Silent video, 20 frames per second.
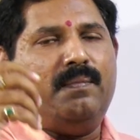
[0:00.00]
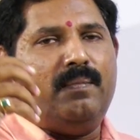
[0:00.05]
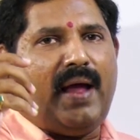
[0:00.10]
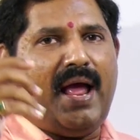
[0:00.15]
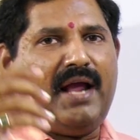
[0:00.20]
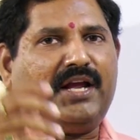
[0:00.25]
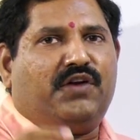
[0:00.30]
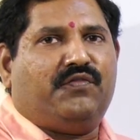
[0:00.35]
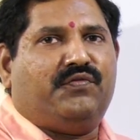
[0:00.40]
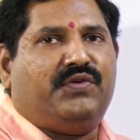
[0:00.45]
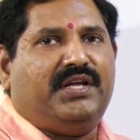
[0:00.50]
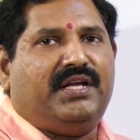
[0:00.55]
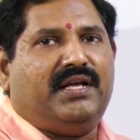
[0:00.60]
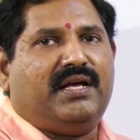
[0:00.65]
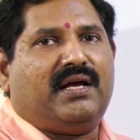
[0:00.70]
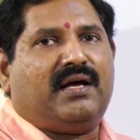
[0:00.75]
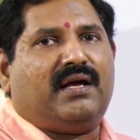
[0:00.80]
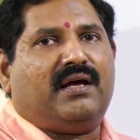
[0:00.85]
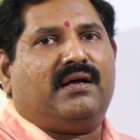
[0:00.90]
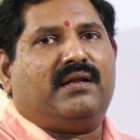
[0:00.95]
బ్యాంక్
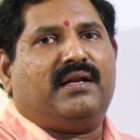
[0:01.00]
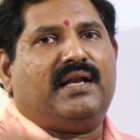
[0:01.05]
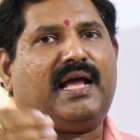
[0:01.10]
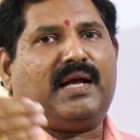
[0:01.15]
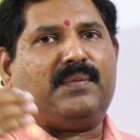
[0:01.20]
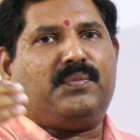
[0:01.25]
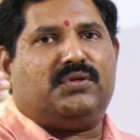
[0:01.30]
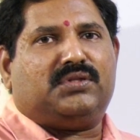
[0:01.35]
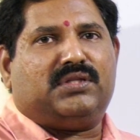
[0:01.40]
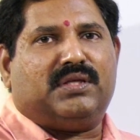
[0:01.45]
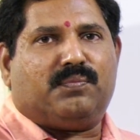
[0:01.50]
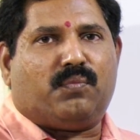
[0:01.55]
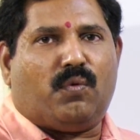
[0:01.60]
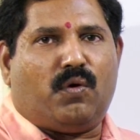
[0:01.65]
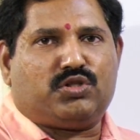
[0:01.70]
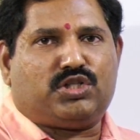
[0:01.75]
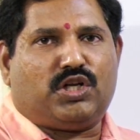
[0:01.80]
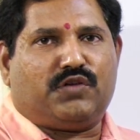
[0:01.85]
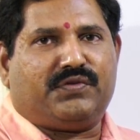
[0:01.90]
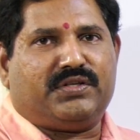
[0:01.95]
ఎఫ్డీయా లేకపోతే
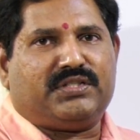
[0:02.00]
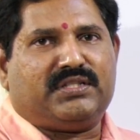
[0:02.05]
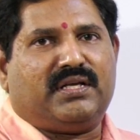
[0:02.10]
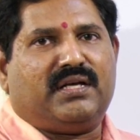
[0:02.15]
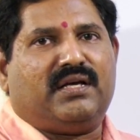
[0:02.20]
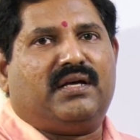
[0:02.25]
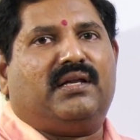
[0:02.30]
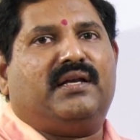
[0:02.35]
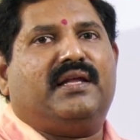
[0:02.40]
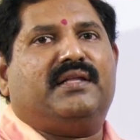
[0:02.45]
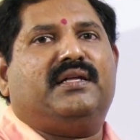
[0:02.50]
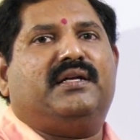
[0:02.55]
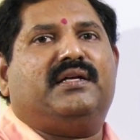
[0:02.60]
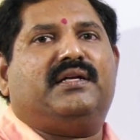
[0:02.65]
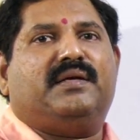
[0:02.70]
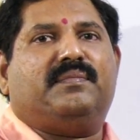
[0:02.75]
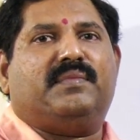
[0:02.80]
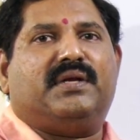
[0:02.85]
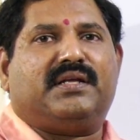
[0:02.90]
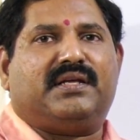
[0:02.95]
పోస్ట్ ఆఫీసా
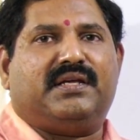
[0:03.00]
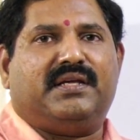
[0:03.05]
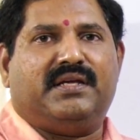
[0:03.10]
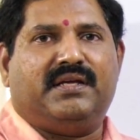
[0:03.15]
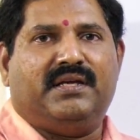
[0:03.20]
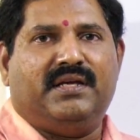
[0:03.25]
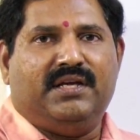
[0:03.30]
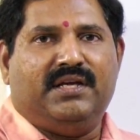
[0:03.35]
లేదంటే మనకి